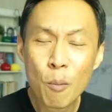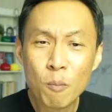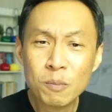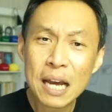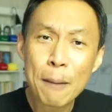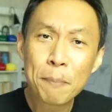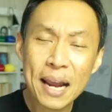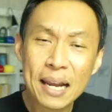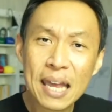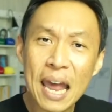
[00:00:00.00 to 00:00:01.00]
ผมจำ
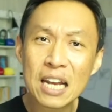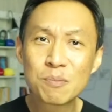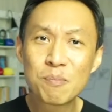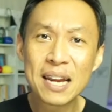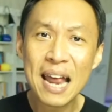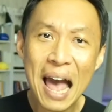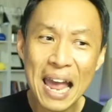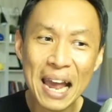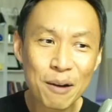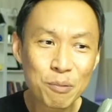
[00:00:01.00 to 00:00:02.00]
แพ็กเกจไม่ได้
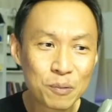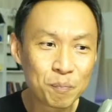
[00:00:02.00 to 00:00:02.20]
ครับ